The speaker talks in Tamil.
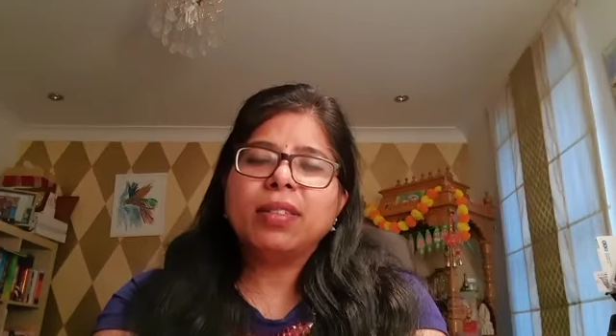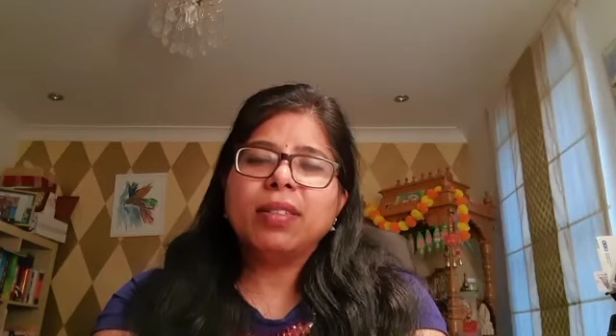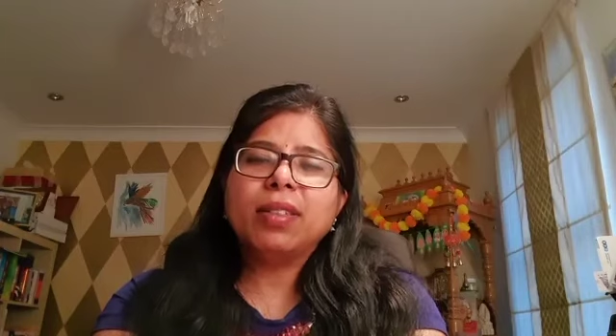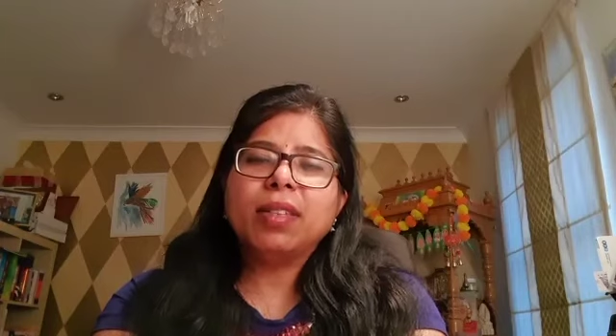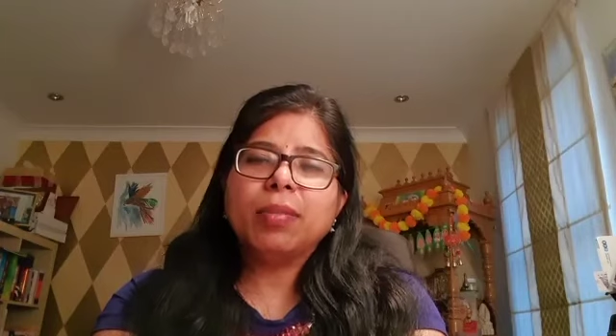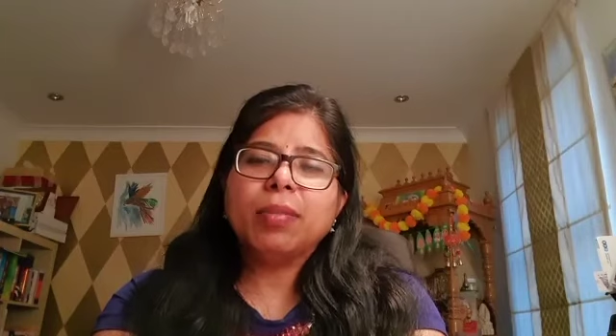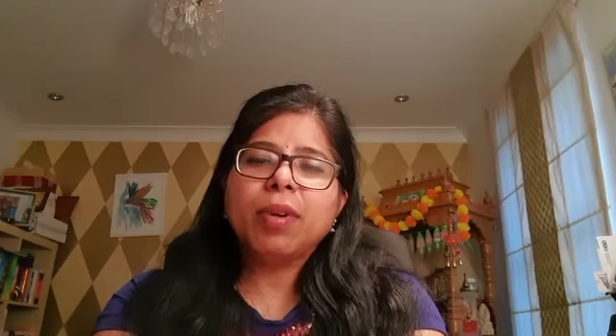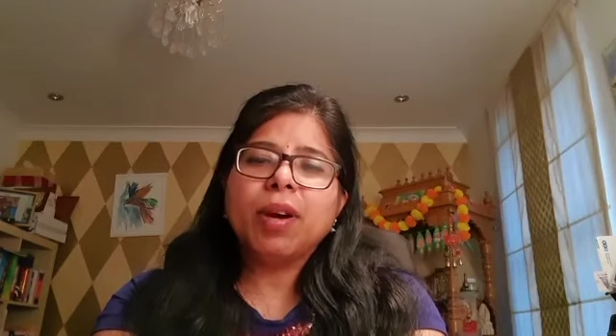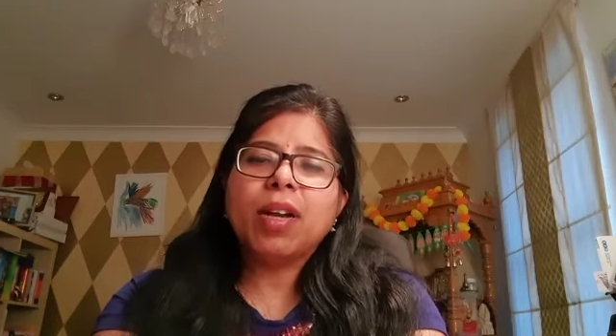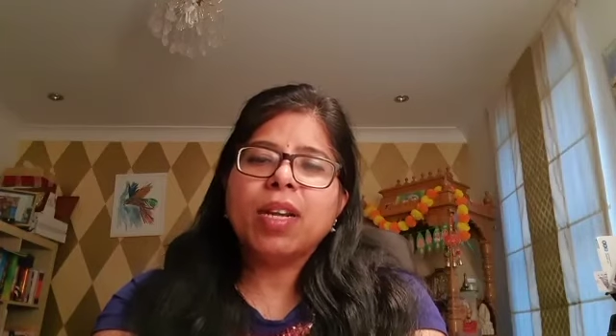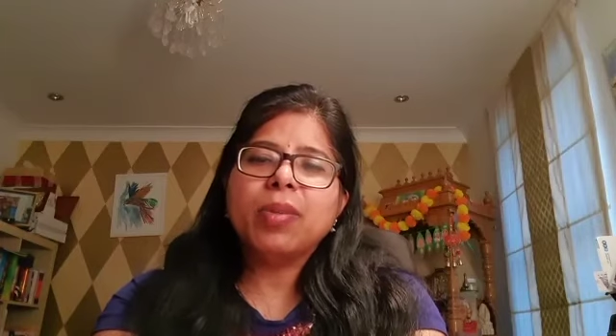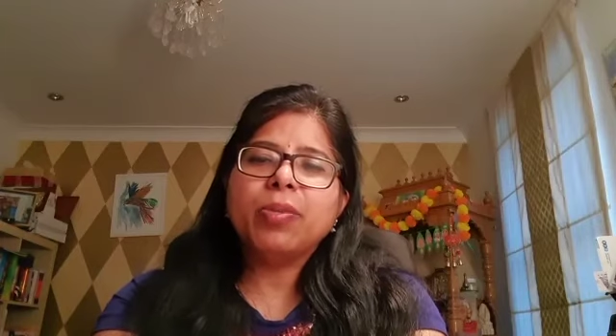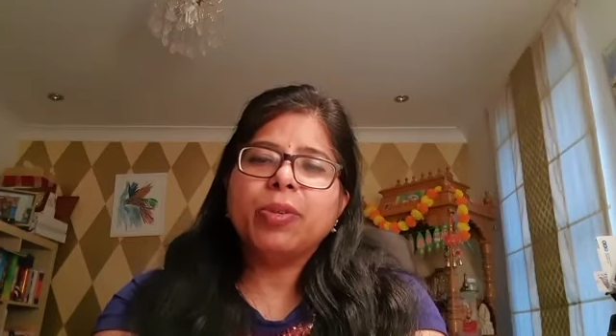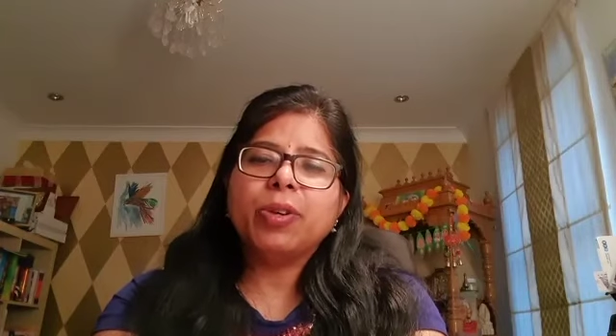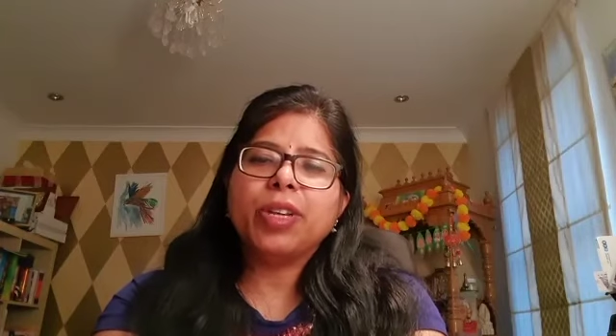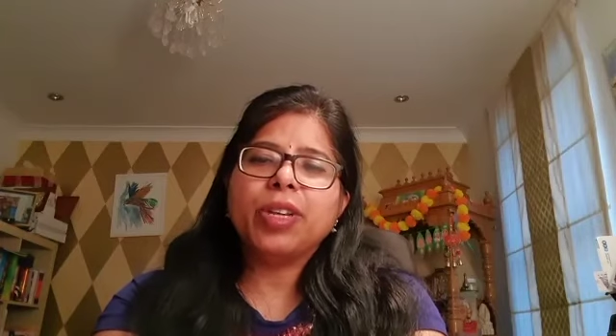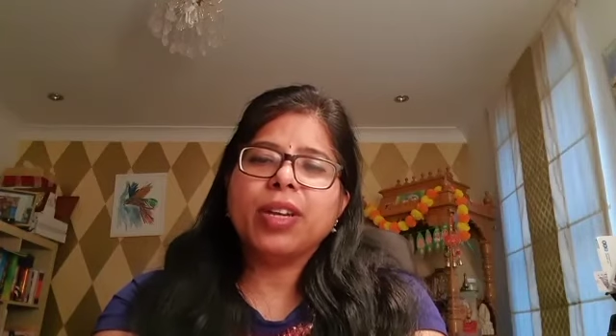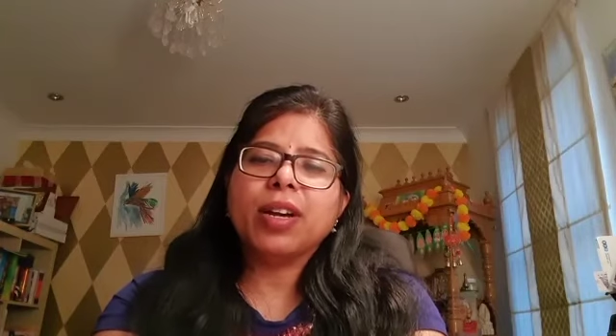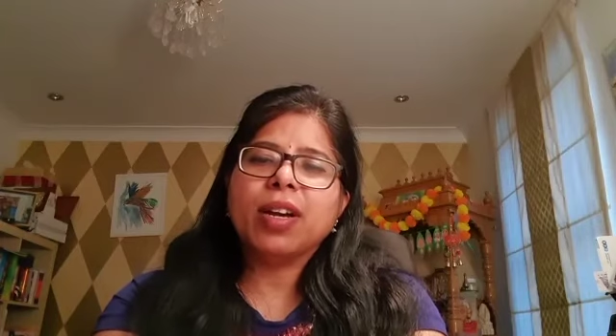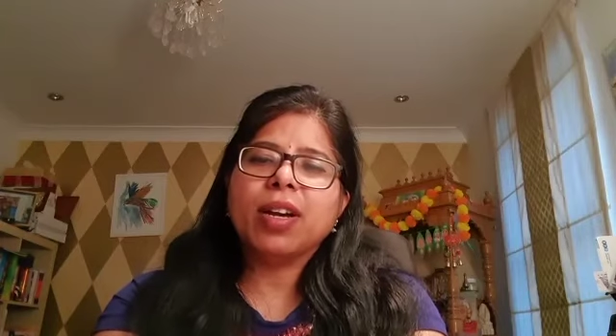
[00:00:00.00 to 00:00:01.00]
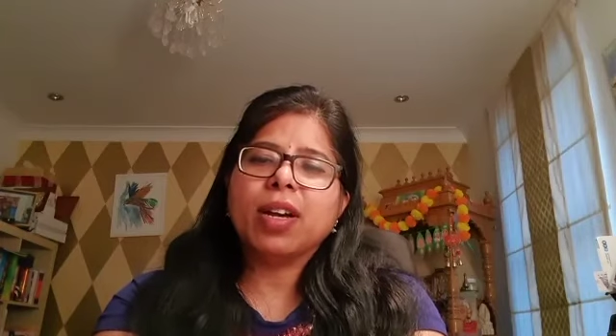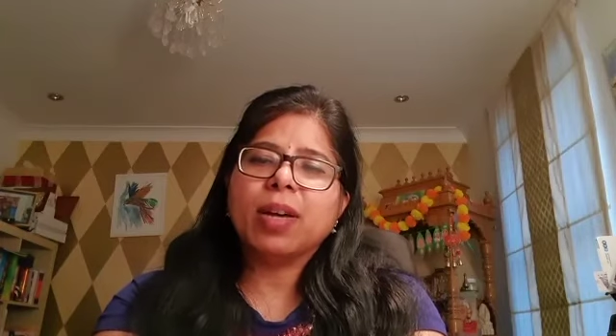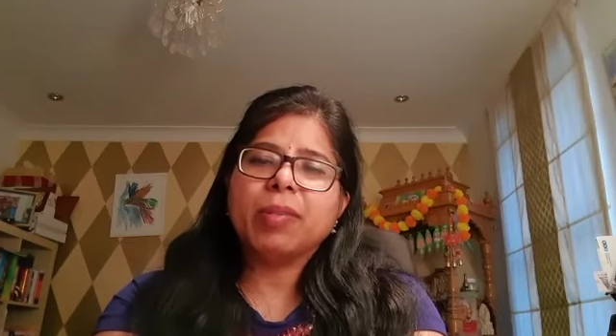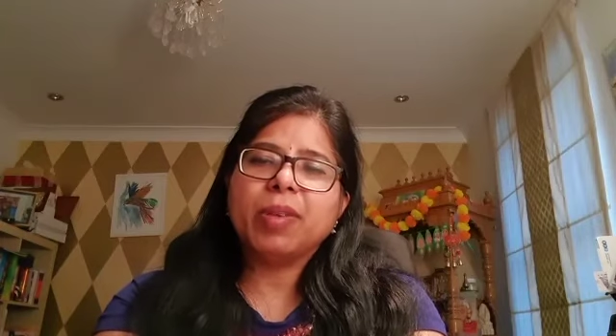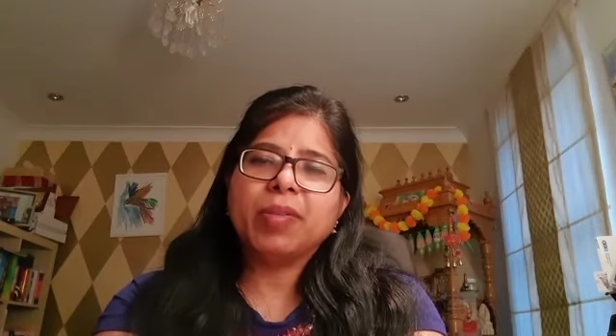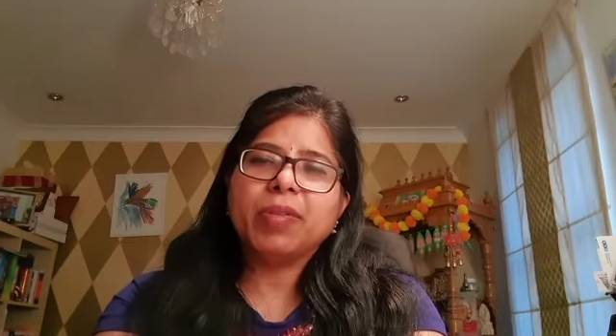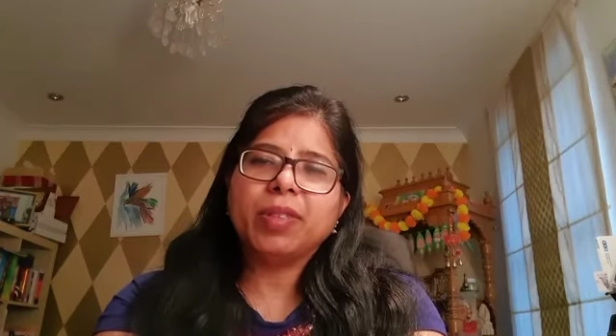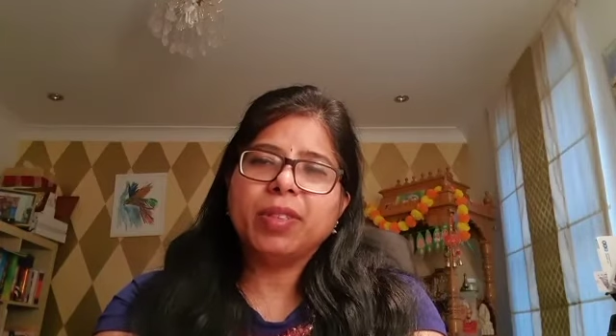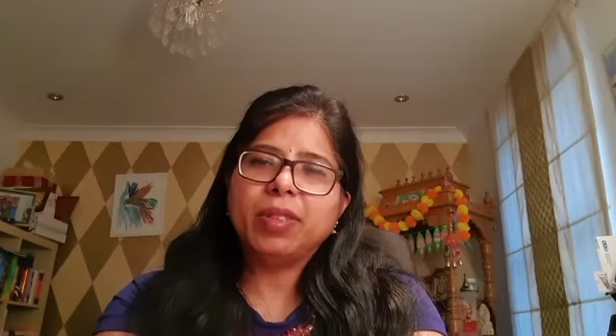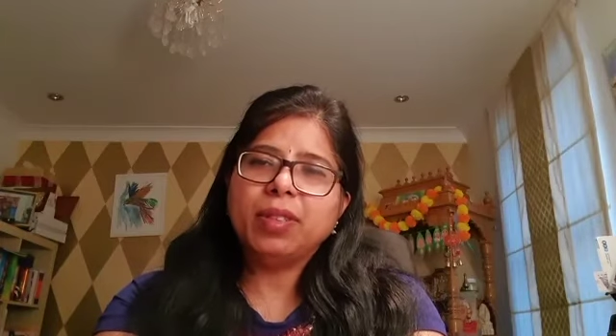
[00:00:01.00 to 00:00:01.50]
இதமான மொழியாக
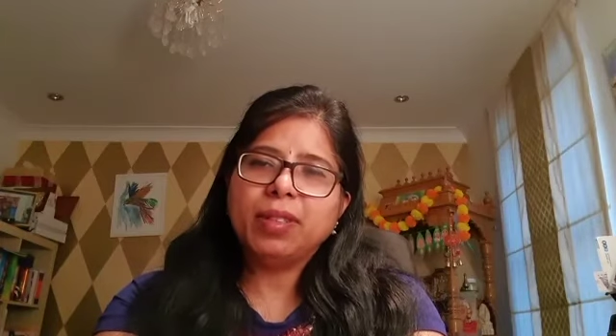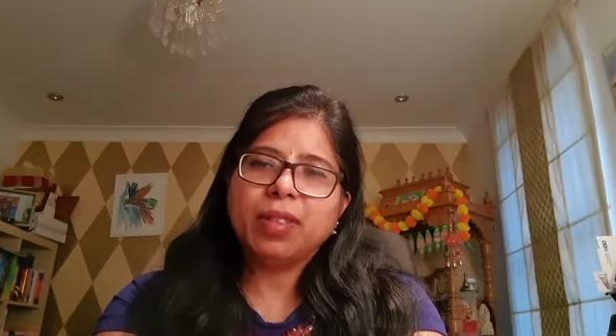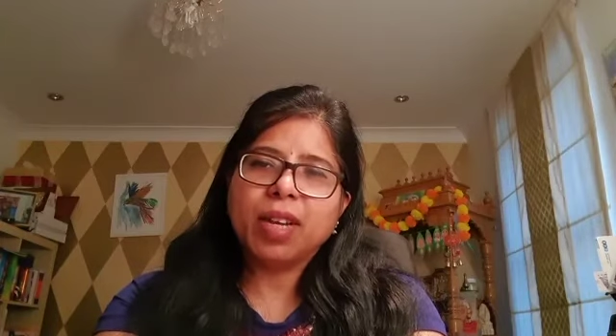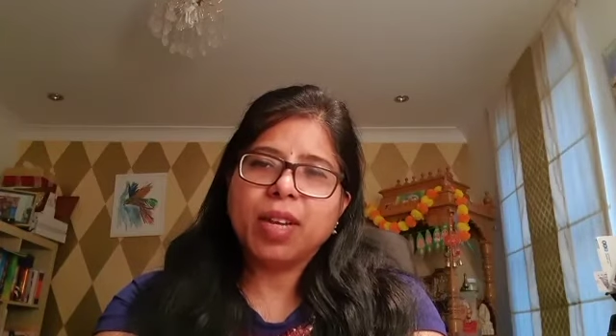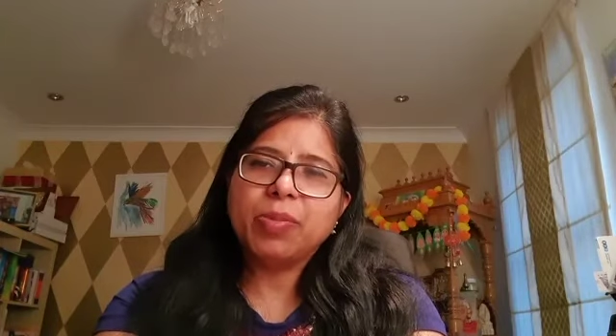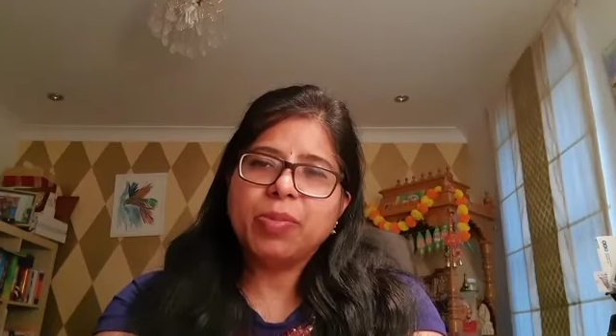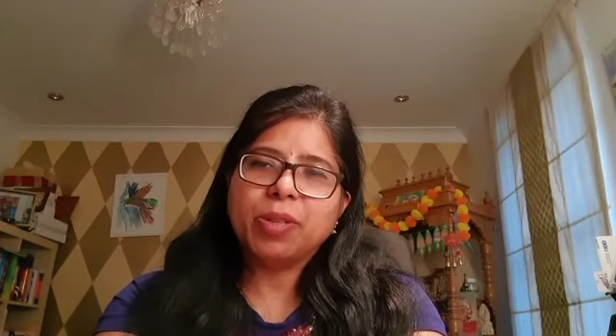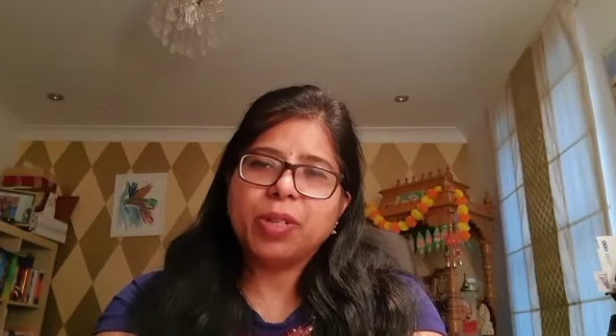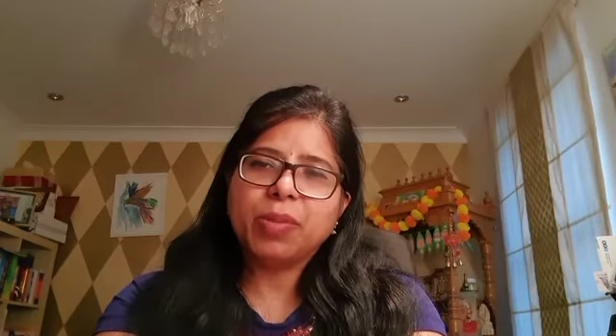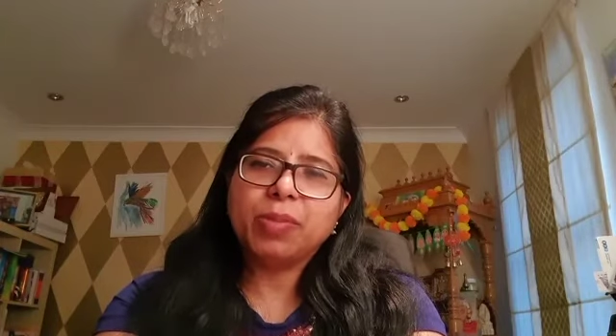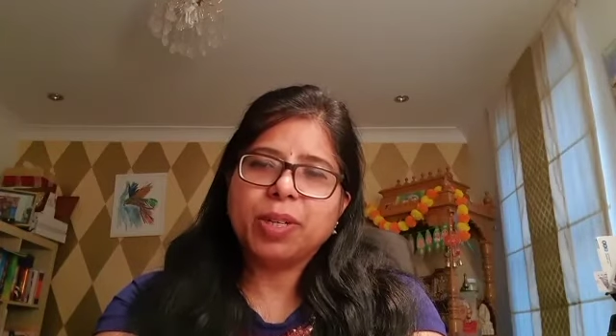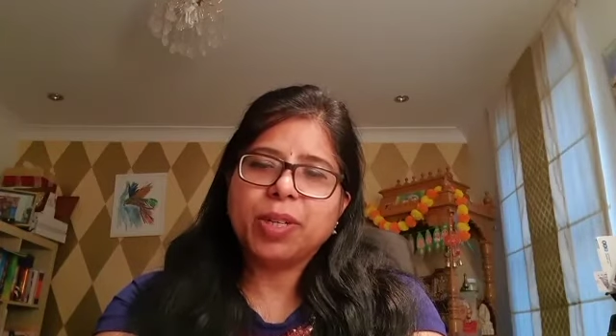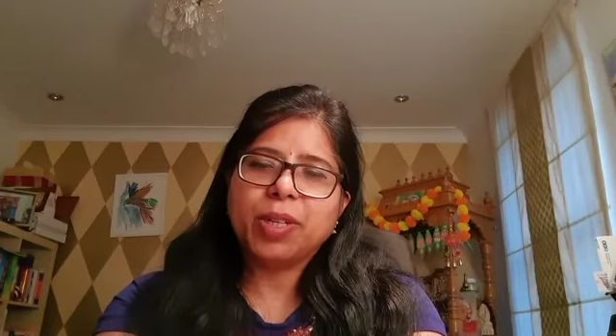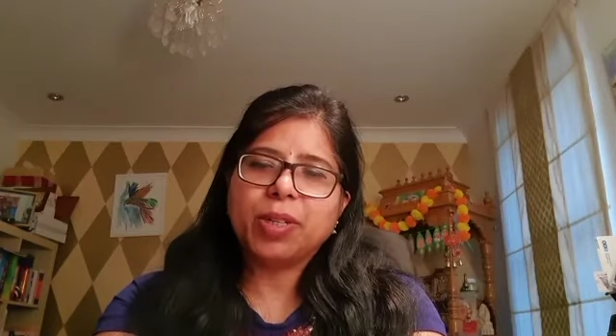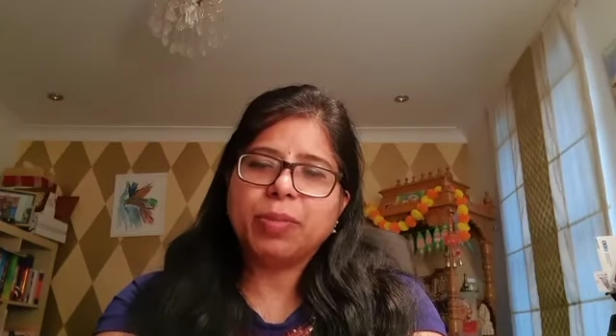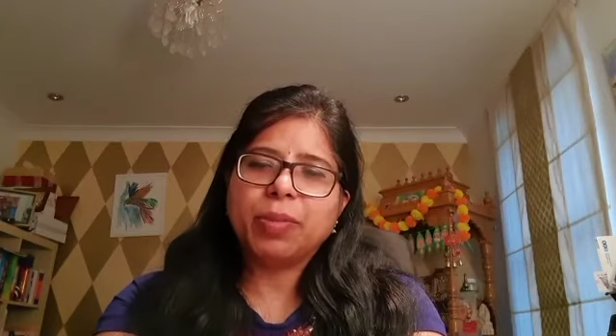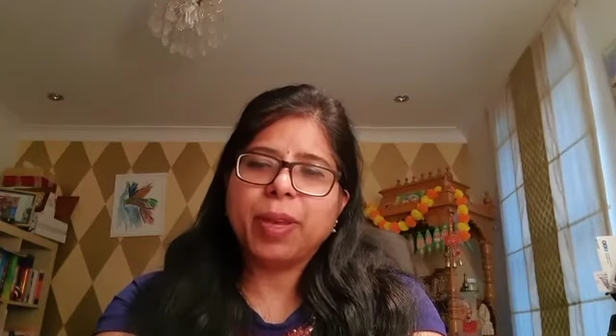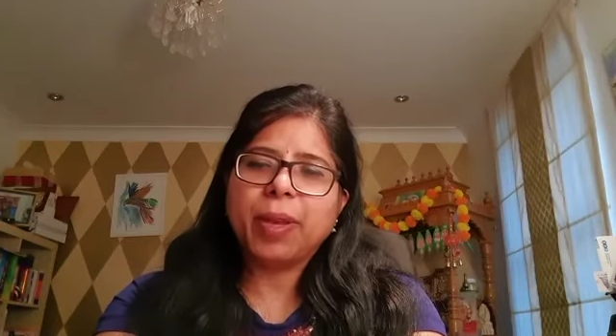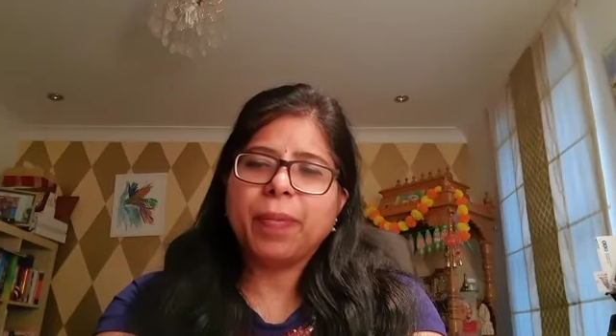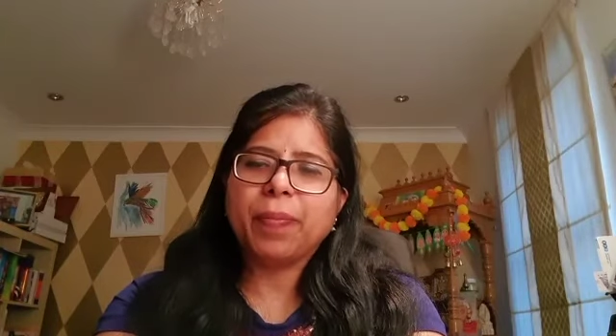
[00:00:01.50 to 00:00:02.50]
அமைவது தாய்மொழி மட்டுமே